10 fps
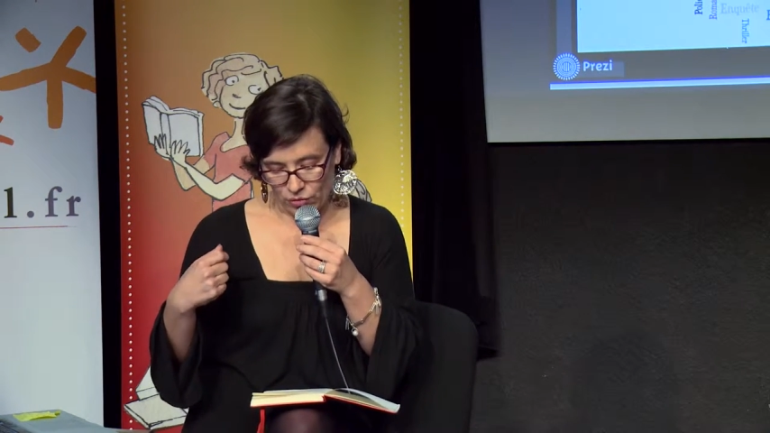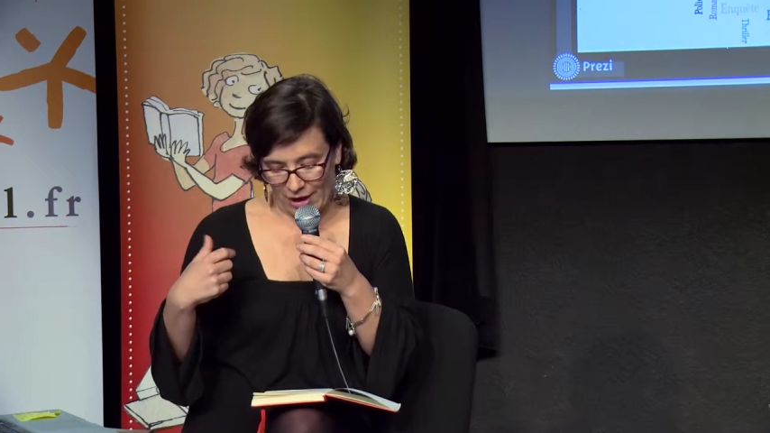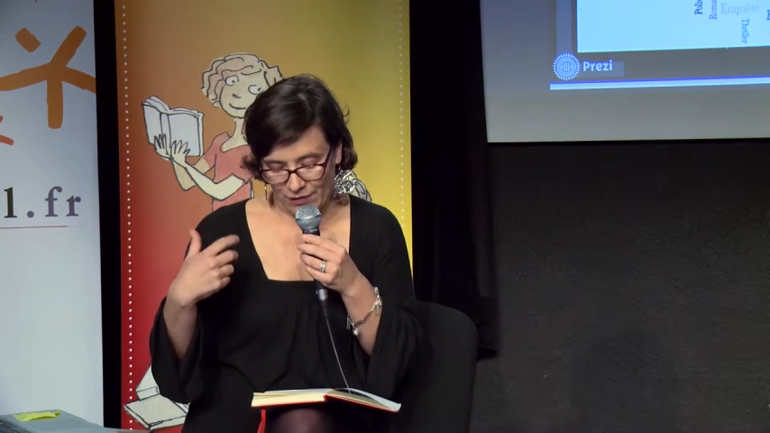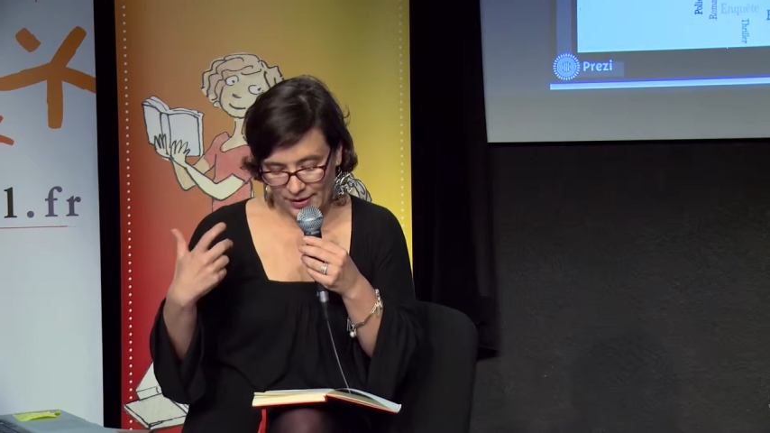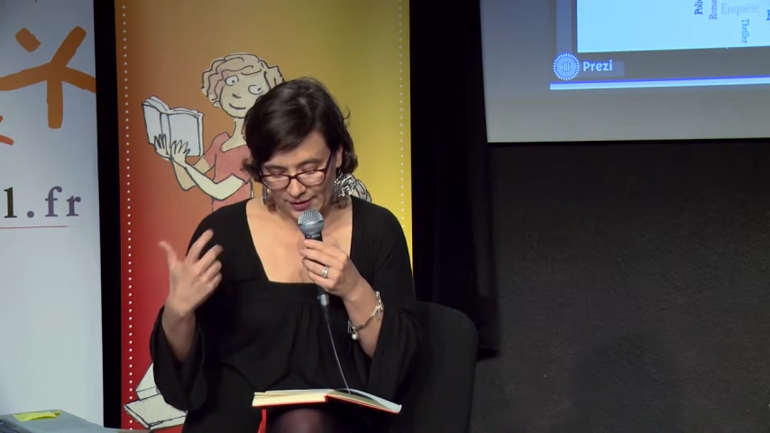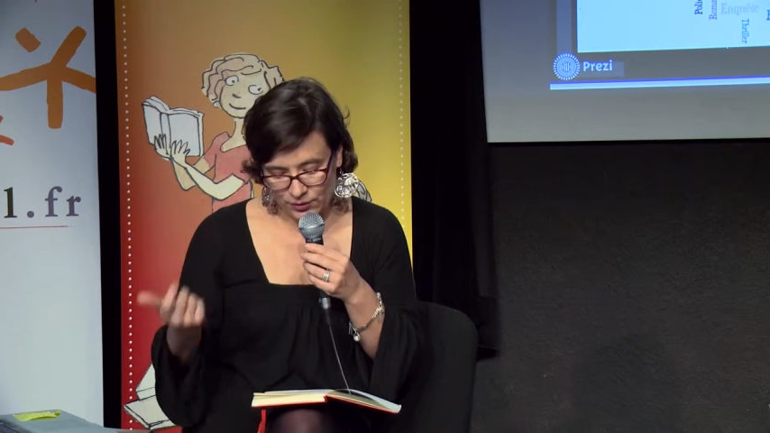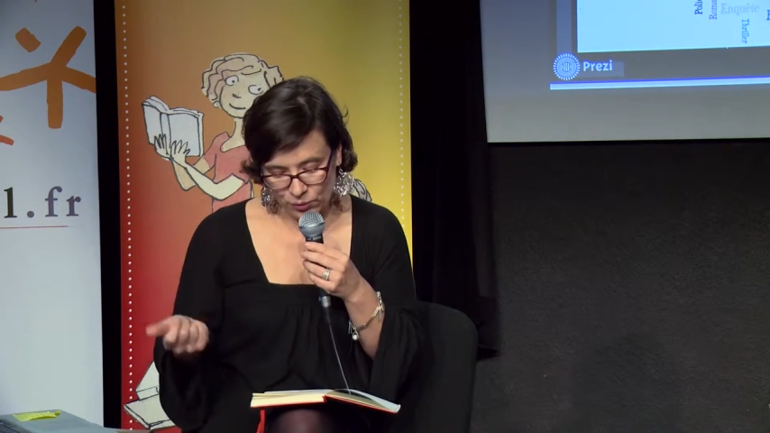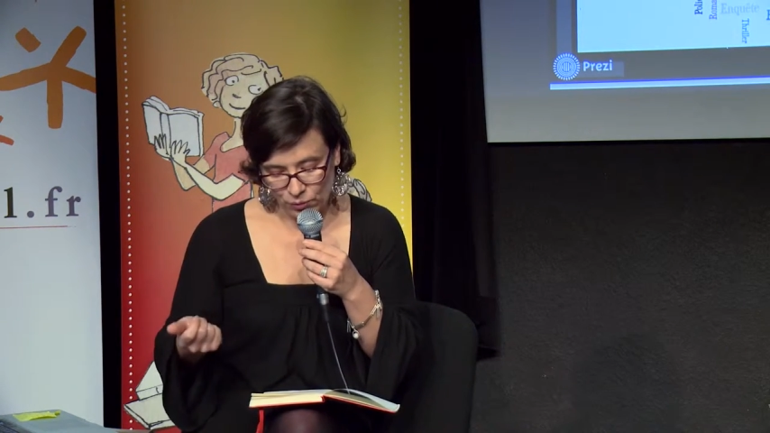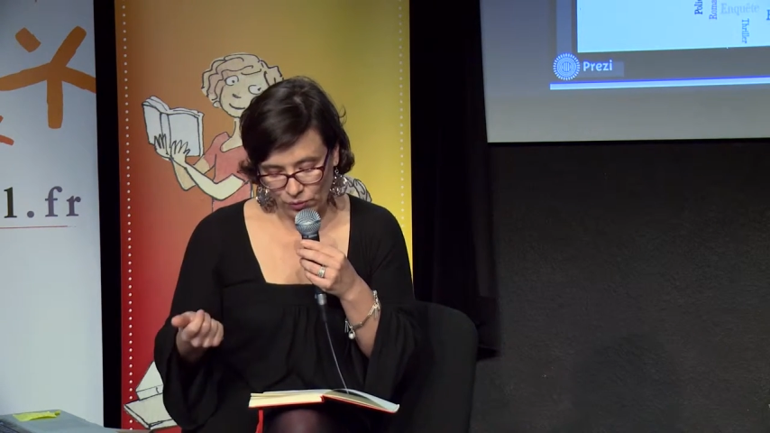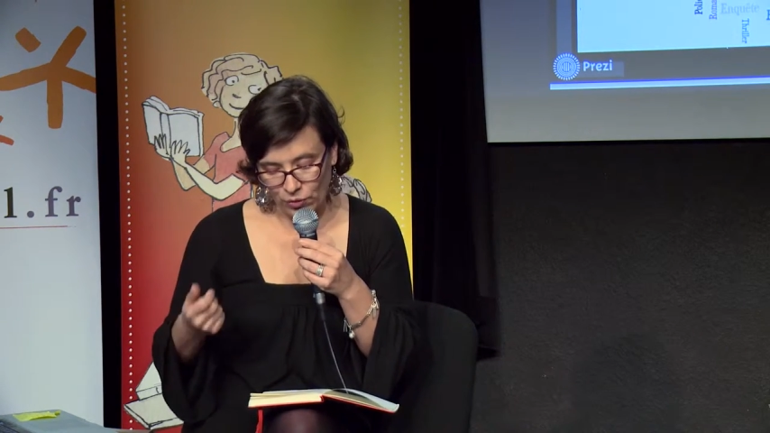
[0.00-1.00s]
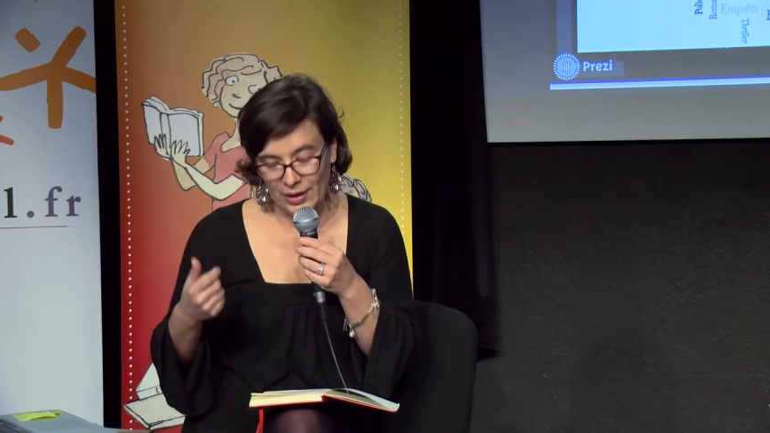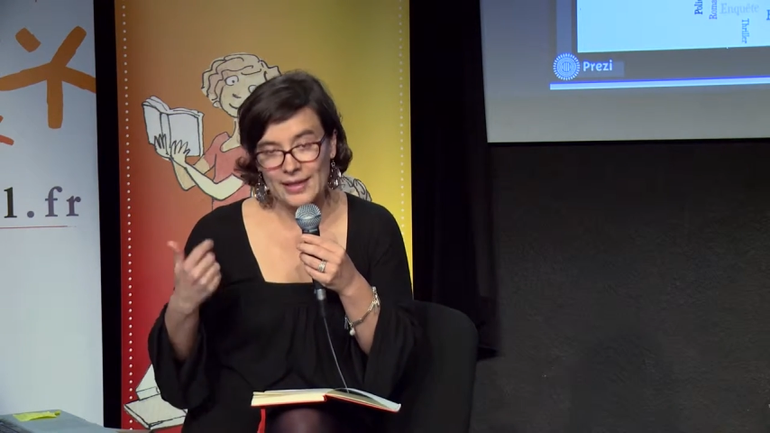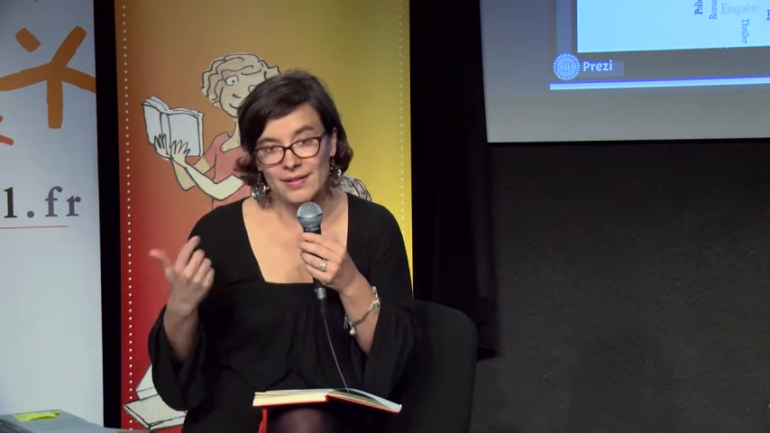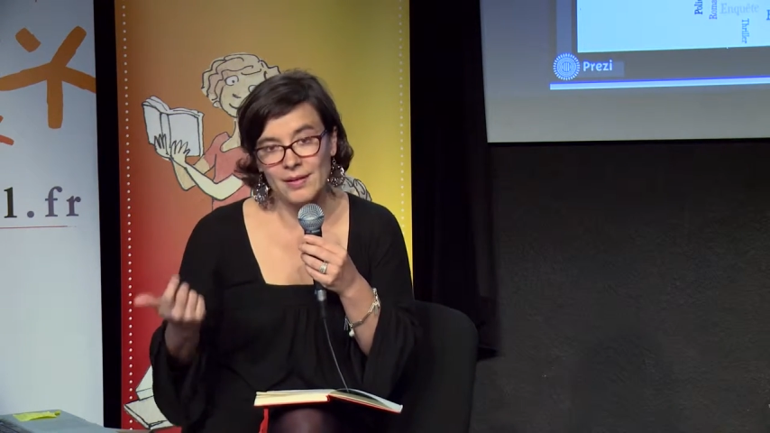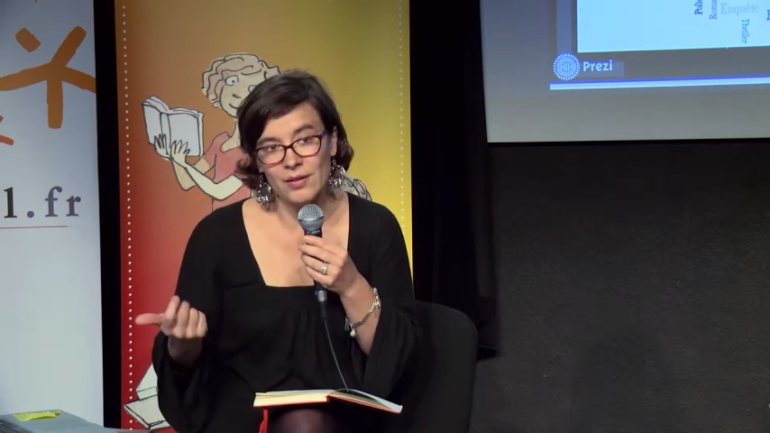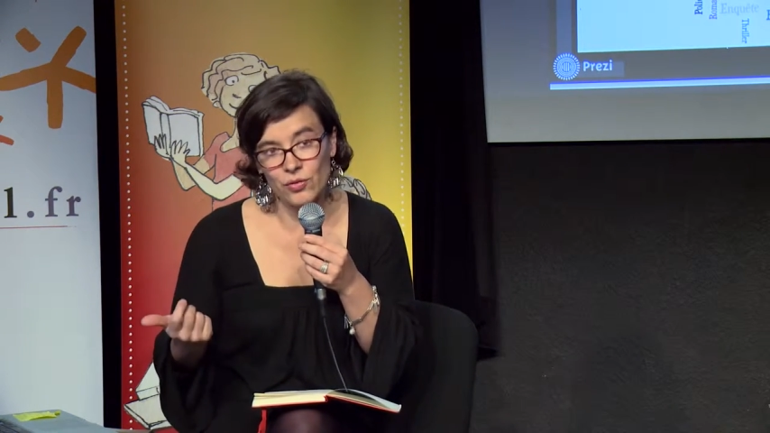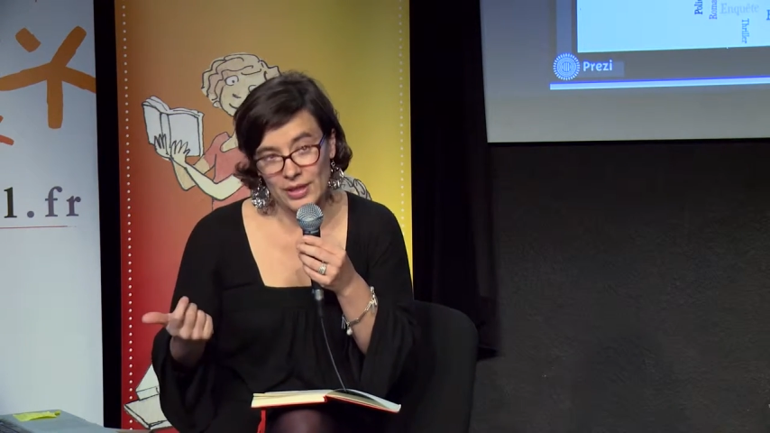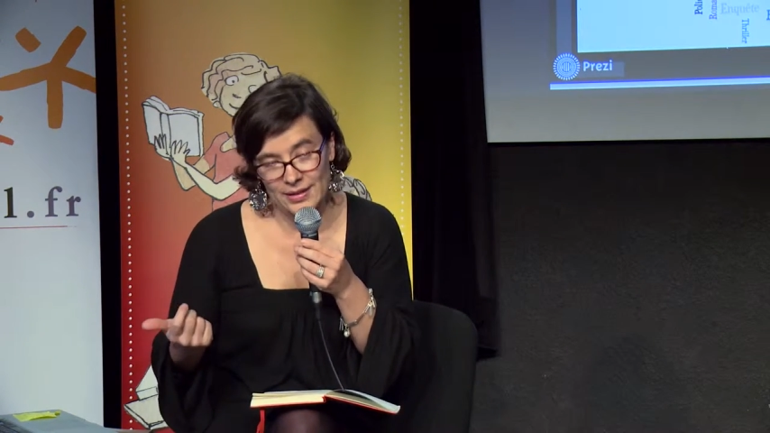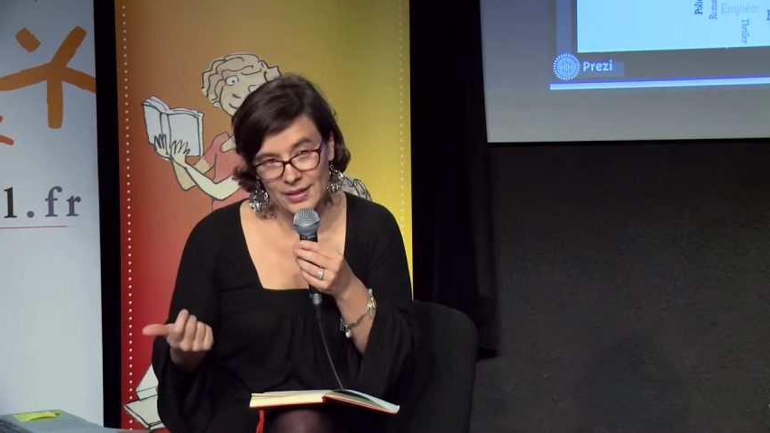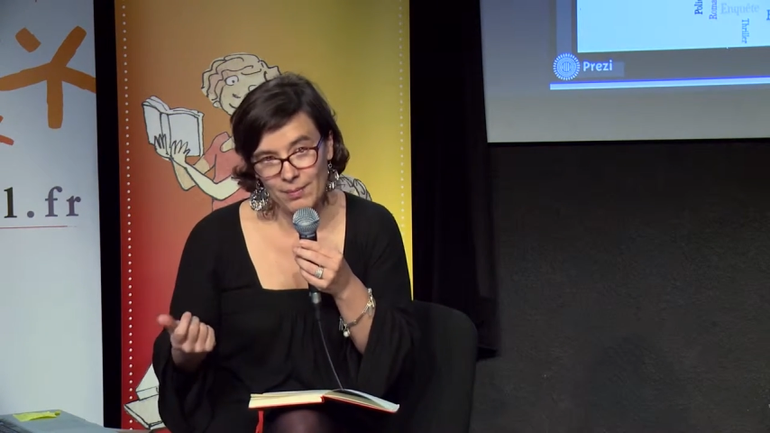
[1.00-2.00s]
de la fiction, de
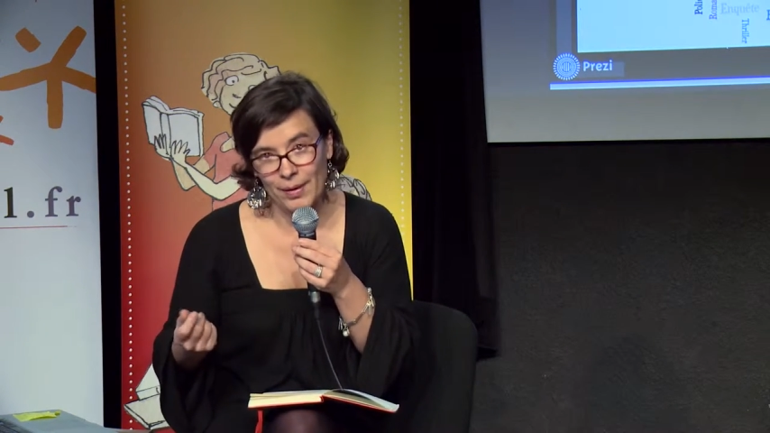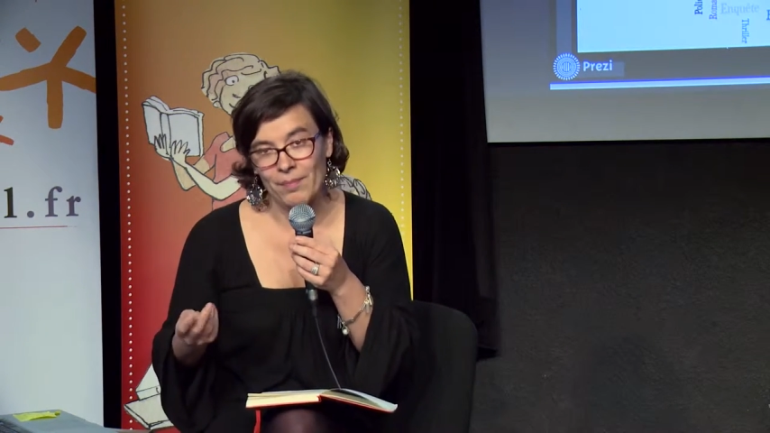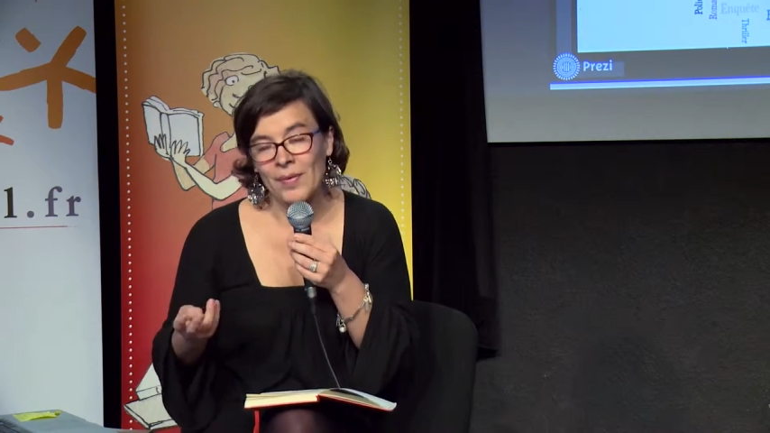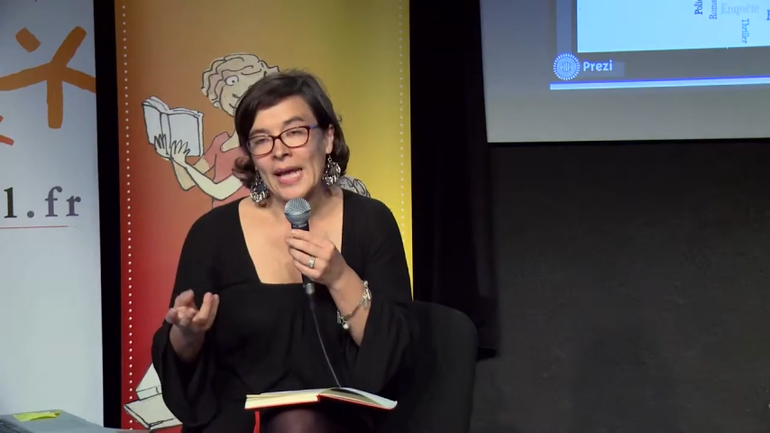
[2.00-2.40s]
l'énigme,